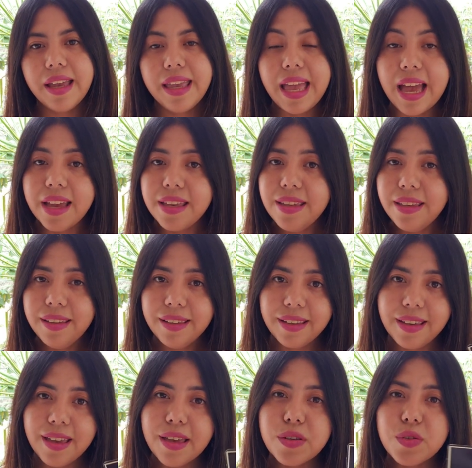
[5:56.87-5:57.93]
Y ahí
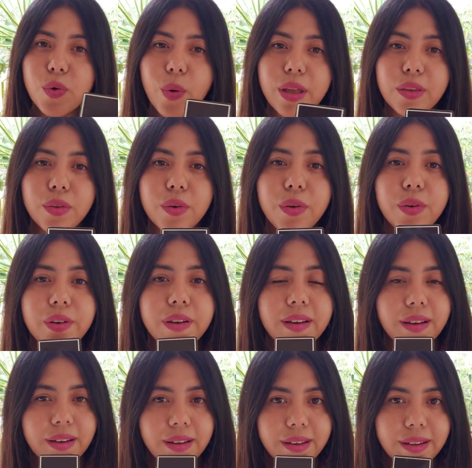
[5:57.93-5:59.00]
es cuando
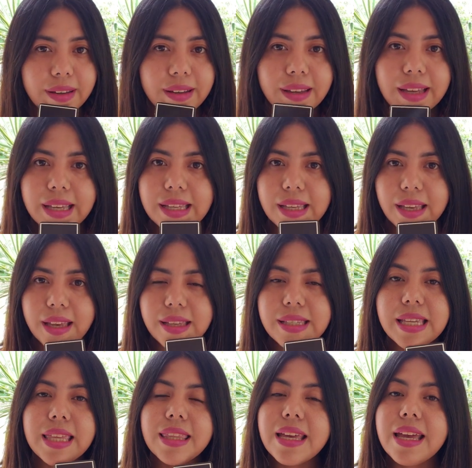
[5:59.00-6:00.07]

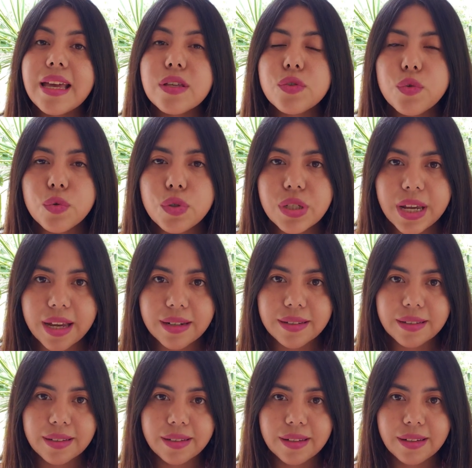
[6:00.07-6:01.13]
se deja escuchar
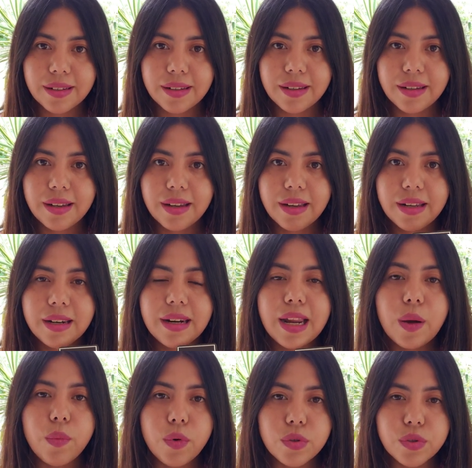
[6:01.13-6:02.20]

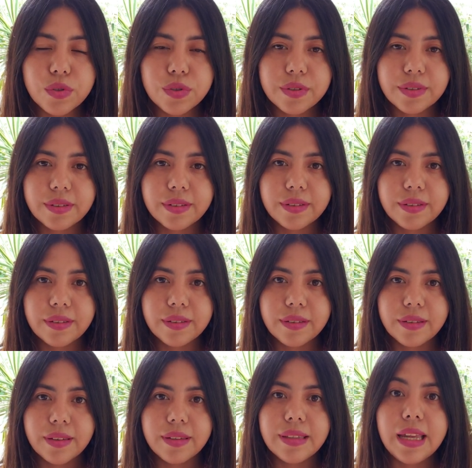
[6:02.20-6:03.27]
la voz
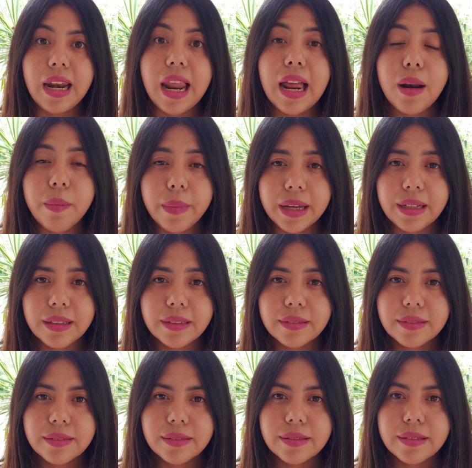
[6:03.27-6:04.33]
del alma,
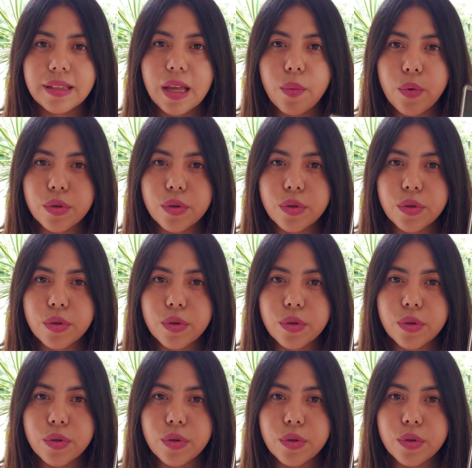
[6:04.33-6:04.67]
la